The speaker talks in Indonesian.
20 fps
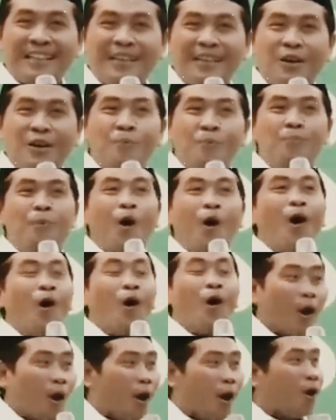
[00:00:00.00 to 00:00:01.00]

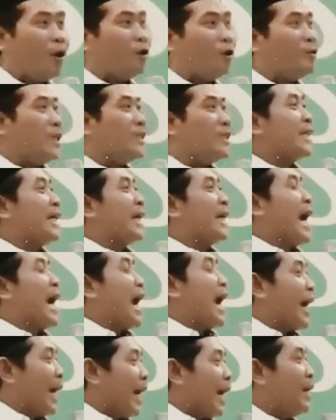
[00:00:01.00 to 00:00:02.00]
bolo kuwi sing
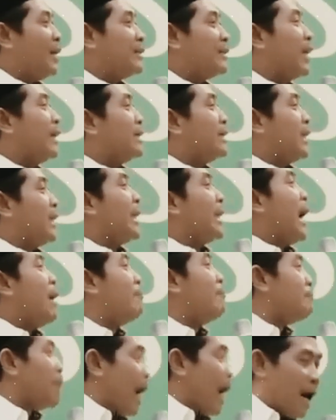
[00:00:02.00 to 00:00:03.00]
angel dadi
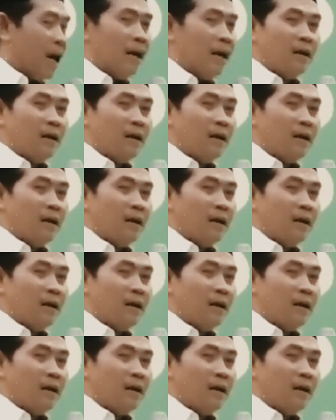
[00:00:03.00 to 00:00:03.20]
gampang